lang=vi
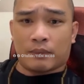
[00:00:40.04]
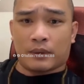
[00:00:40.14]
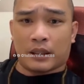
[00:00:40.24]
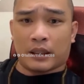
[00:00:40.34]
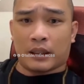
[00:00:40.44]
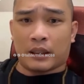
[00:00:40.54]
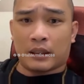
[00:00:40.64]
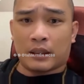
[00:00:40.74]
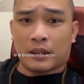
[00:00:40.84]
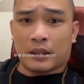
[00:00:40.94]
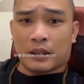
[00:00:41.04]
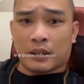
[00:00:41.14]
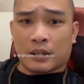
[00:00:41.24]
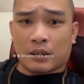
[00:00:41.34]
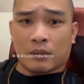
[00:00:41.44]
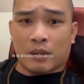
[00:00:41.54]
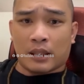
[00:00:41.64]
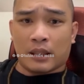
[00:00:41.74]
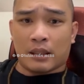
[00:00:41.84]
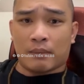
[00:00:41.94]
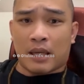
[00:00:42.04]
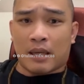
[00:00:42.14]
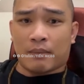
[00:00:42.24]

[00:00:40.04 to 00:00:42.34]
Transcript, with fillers: gì toàn đi ăn bám